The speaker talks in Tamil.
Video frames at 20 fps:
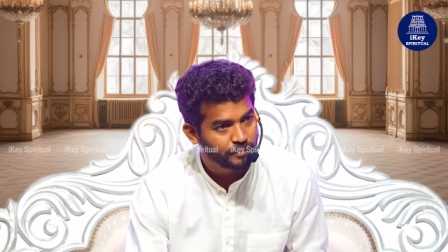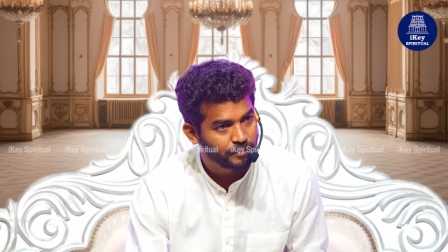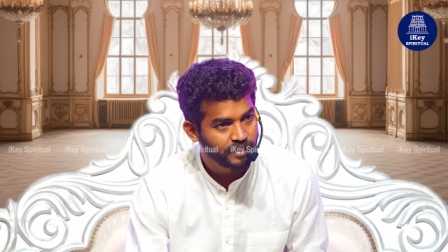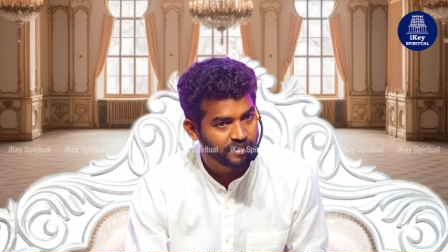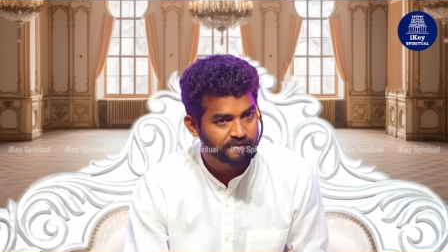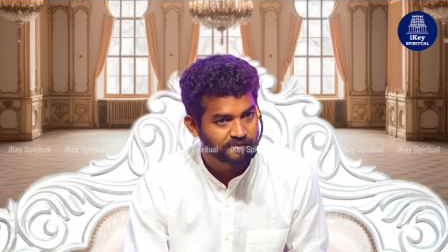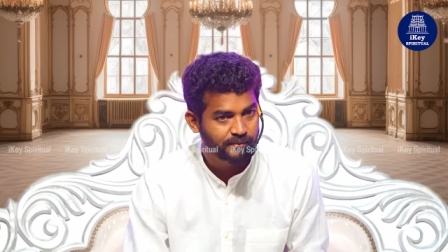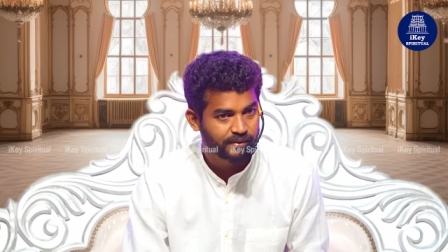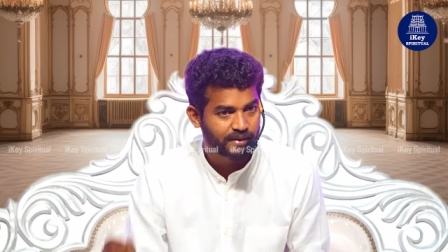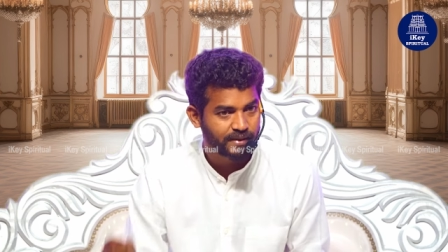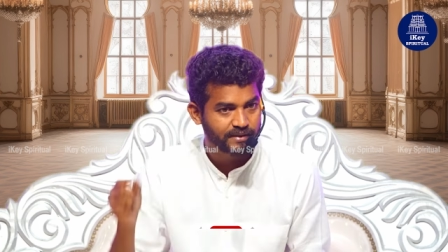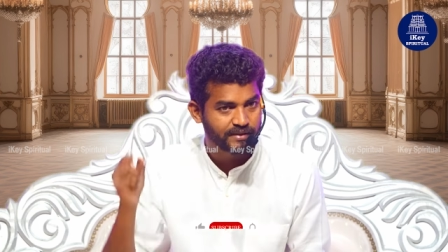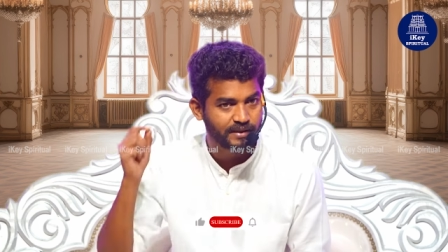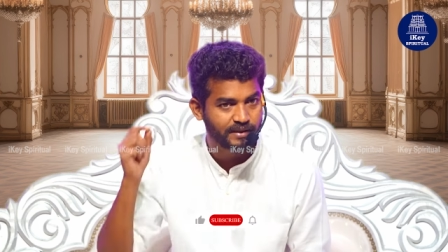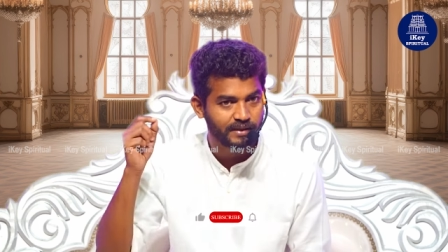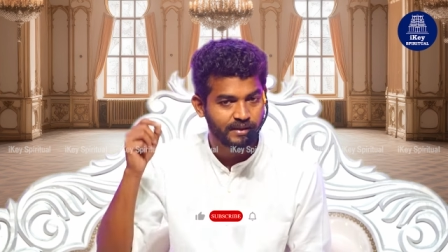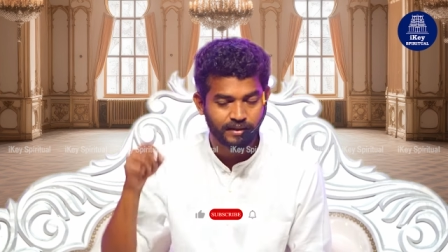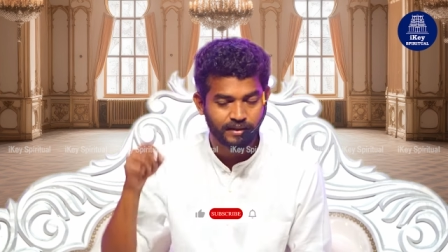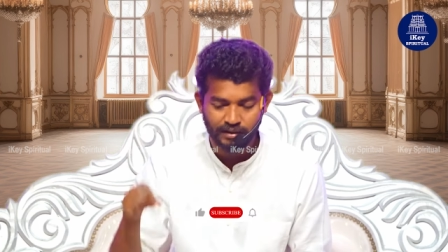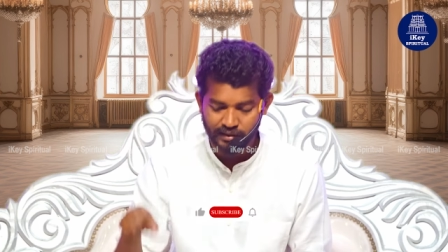இப்போ
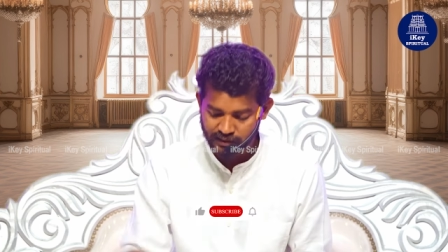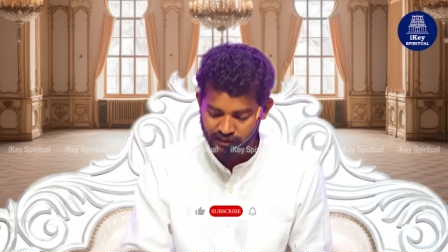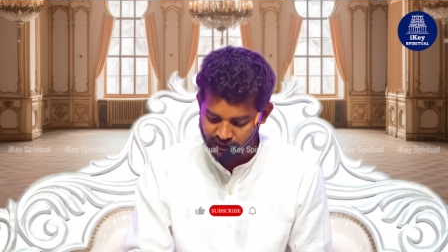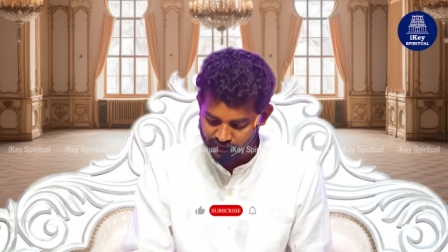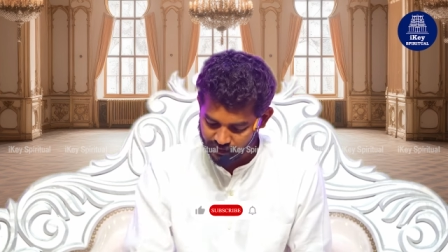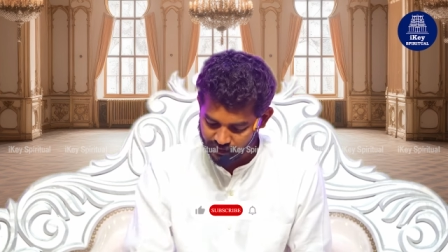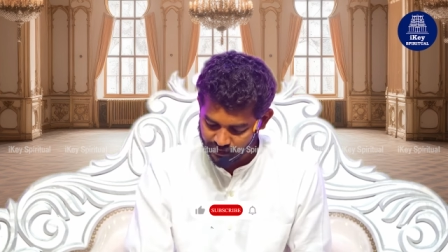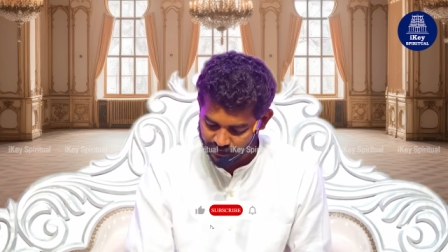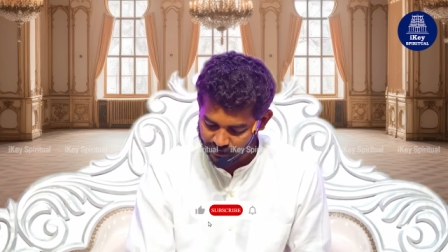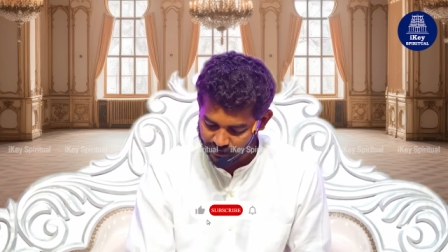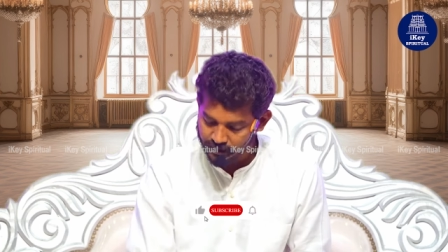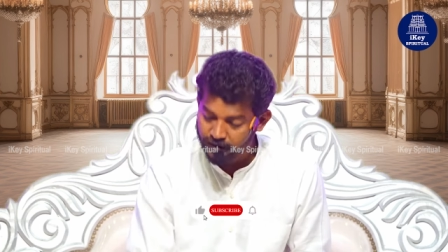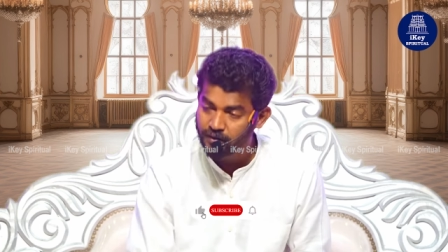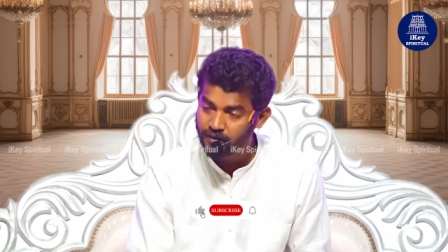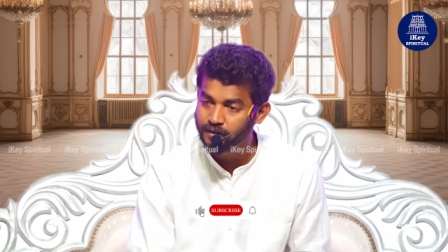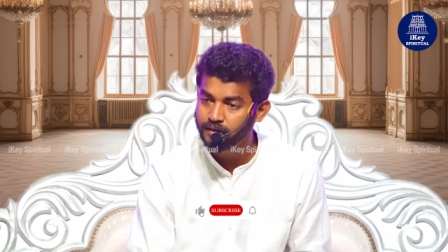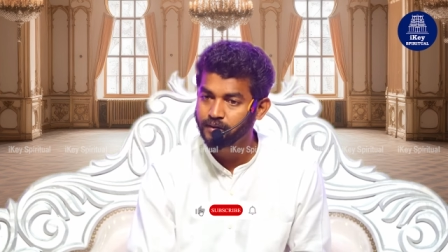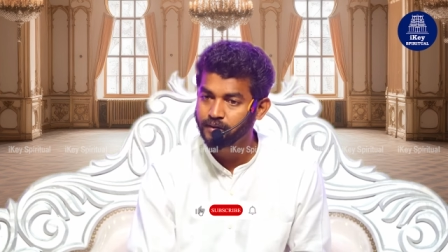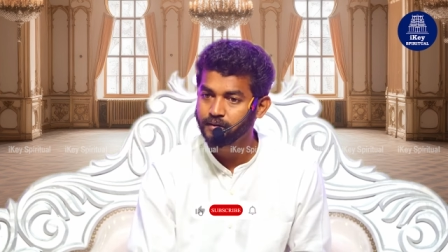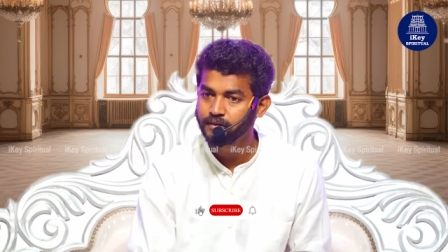எக்ஸ்பெக்டேஷன் எங்கே இருக்குது ரியாலிட்டி எங்கே
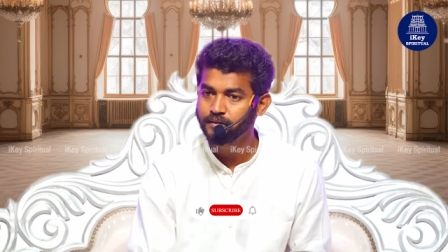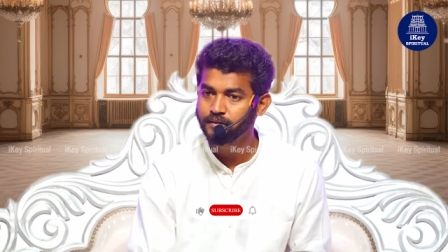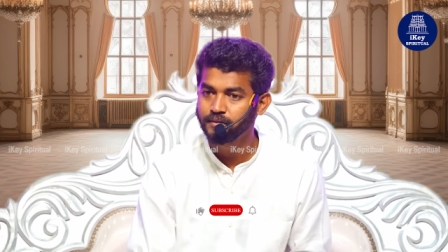இருக்குது